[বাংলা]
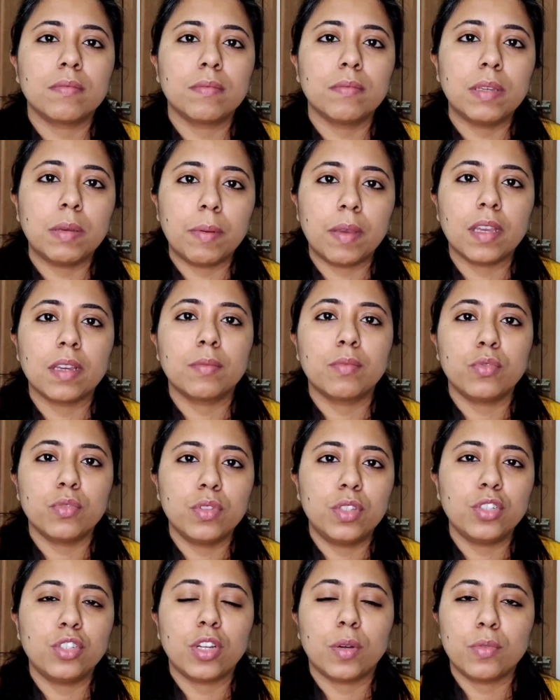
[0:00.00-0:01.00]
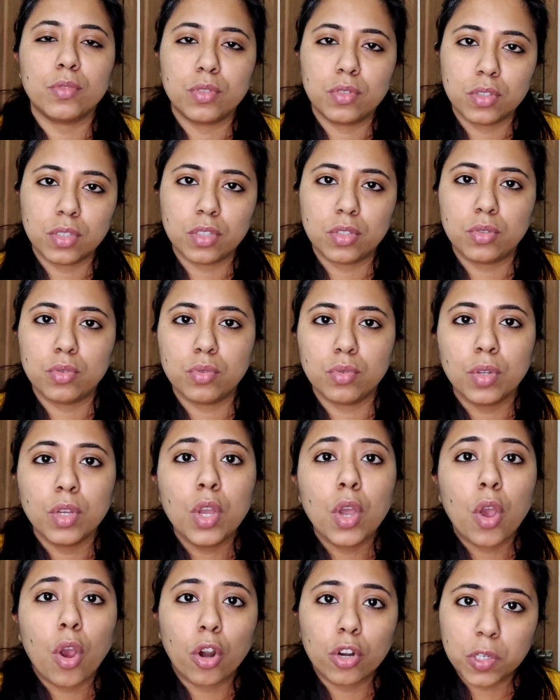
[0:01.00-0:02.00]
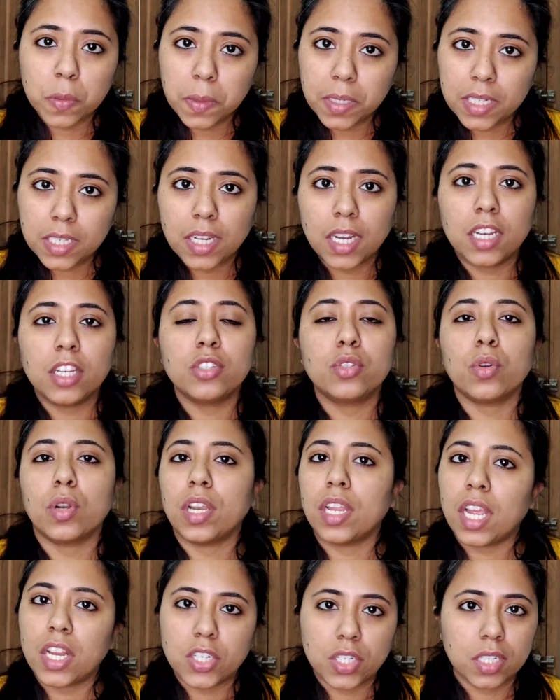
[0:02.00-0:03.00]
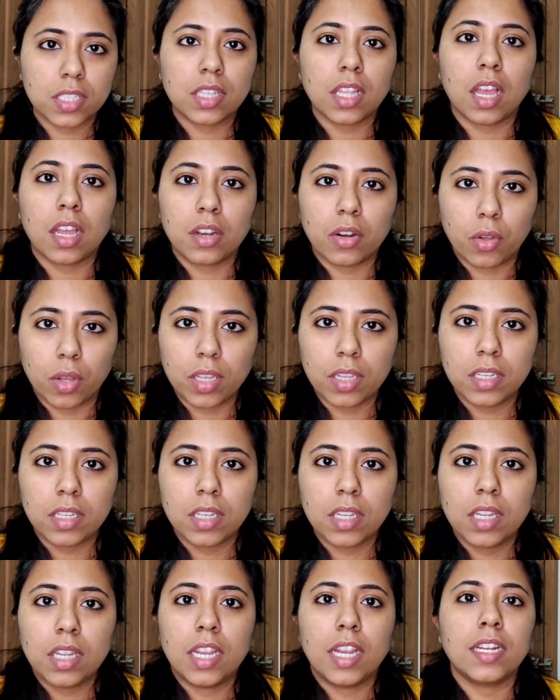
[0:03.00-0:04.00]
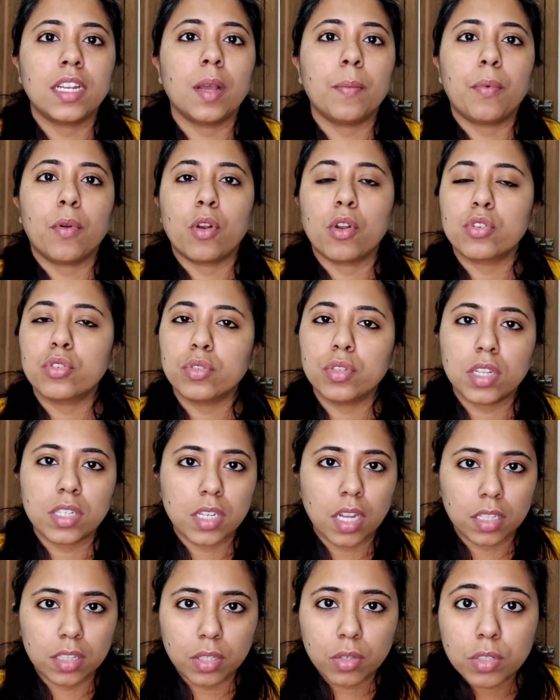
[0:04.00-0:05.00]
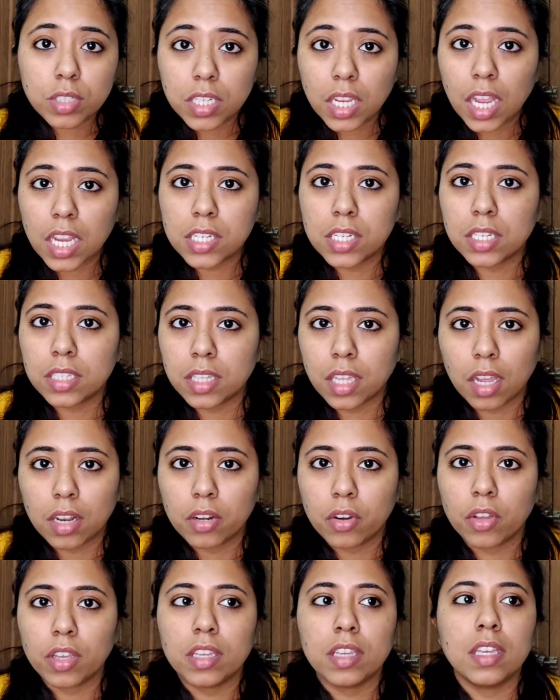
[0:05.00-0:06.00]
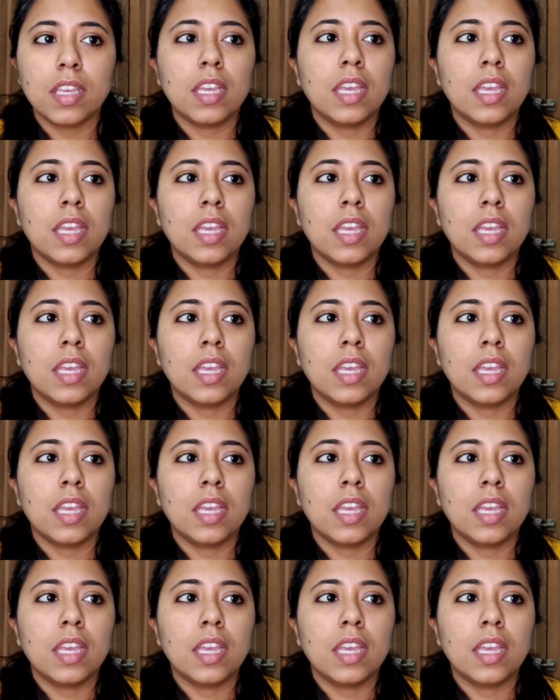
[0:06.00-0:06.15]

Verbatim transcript: বিবেক বুদ্ধি সমস্ত কিছু অটোমেটিক্যালি চলে আসে তা নয় এটা পড়াশোনার সাথেও যে আসে তা নয়